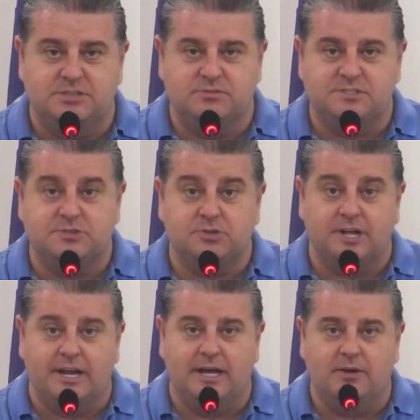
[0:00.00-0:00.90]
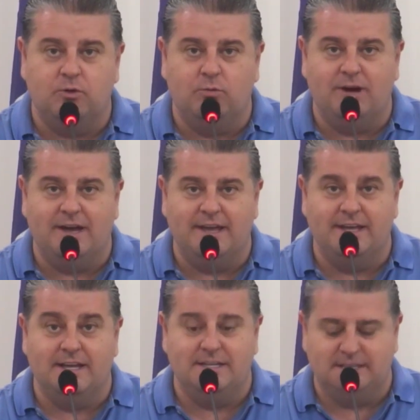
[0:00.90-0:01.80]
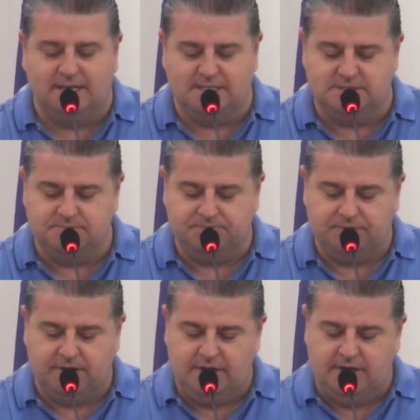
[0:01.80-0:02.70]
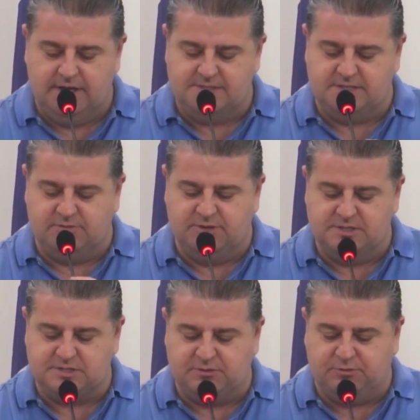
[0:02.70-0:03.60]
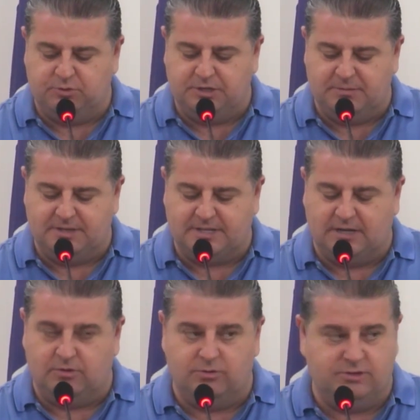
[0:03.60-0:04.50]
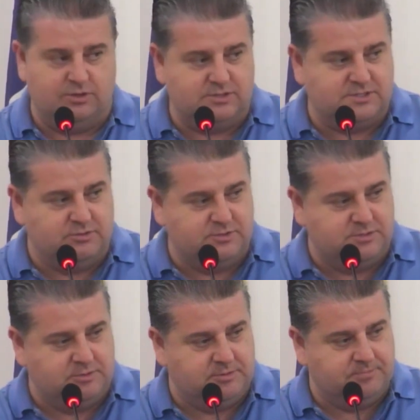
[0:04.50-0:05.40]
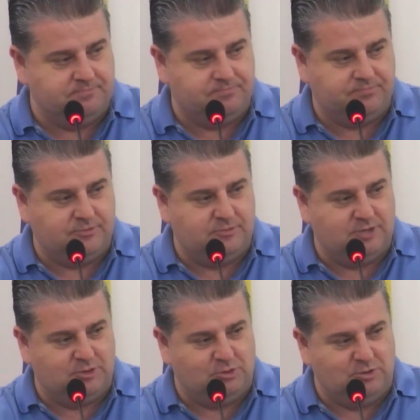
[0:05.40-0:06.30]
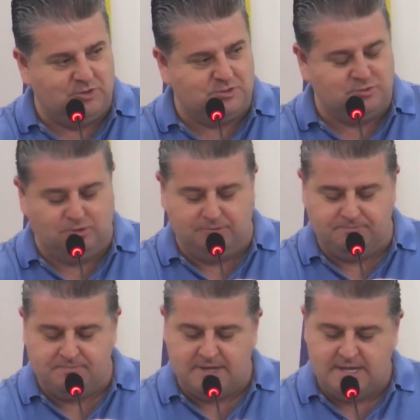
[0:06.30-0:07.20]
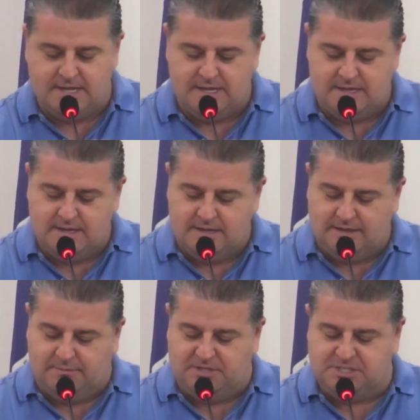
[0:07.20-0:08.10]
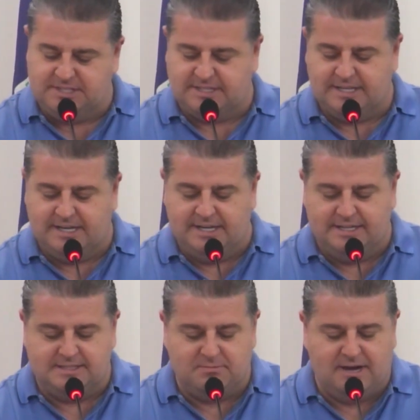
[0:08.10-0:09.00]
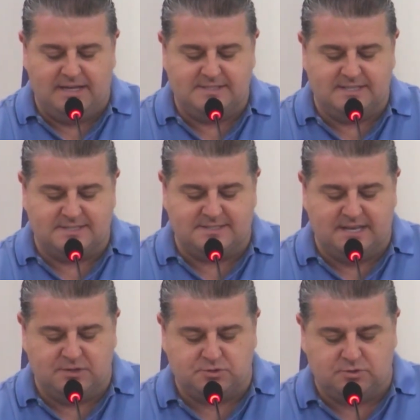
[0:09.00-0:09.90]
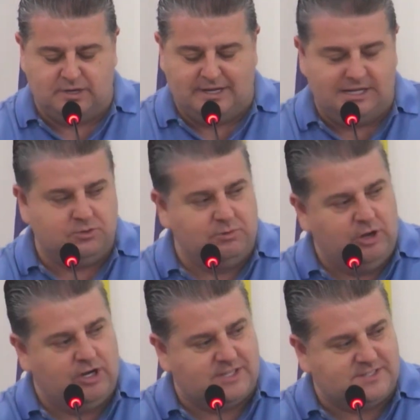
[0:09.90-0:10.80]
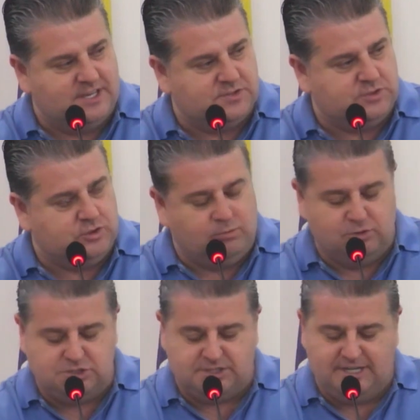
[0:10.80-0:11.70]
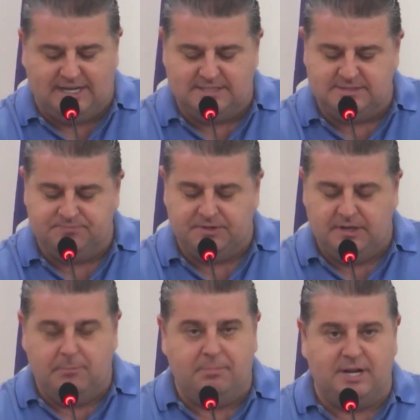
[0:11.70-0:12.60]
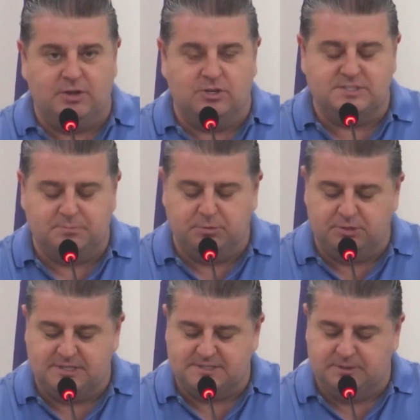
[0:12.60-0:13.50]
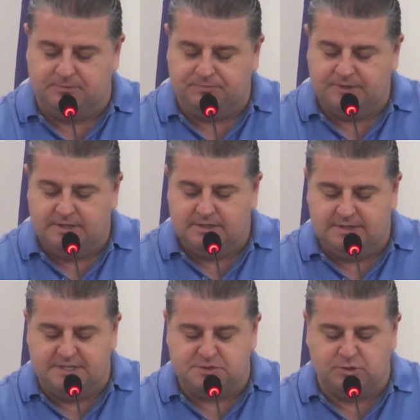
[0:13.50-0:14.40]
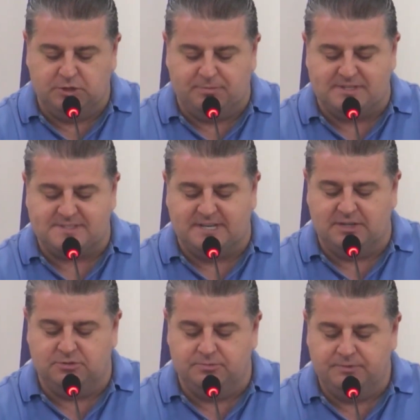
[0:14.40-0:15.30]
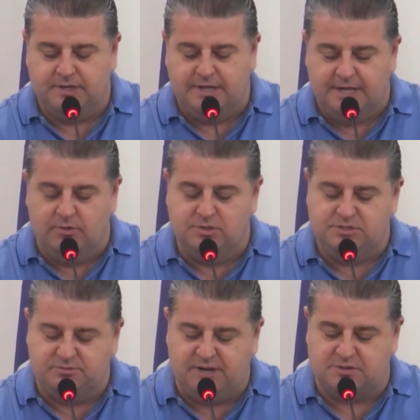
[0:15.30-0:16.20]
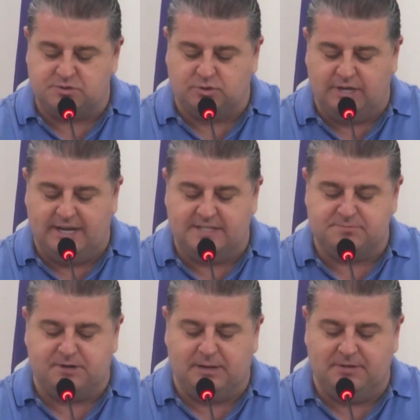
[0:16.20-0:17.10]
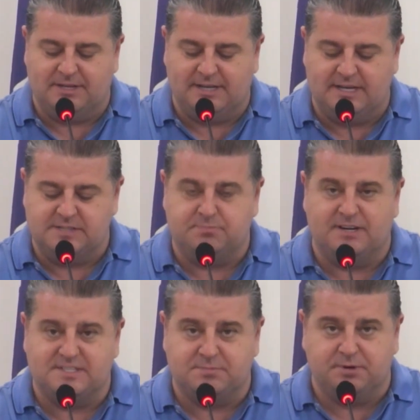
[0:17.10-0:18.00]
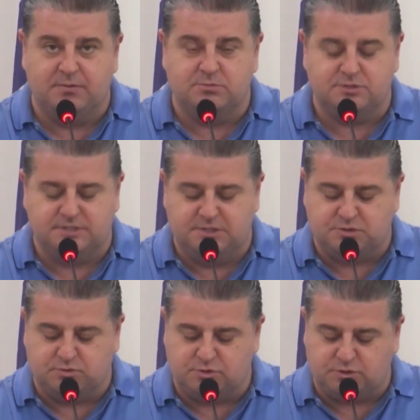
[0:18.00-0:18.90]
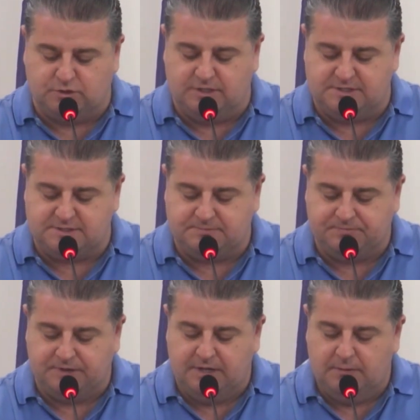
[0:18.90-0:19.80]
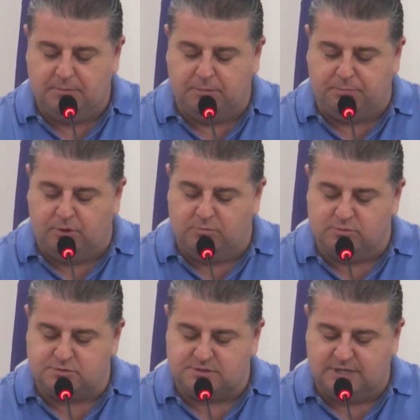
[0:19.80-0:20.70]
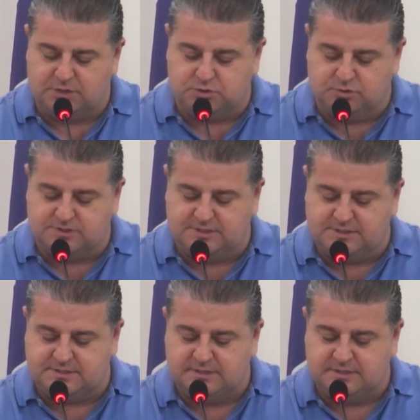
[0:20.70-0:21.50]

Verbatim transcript: se tornará uma realidade. Esse avanço é fundamental, vereador Silvio Zimmer, vereador Maurício Gol, na medida que garante mais acesso, garante o um melhor acesso e comodidade para a nossa população. Desde o ano passado, eu e diversos colegas parlamentares participamos de discussões, propomos ajustes,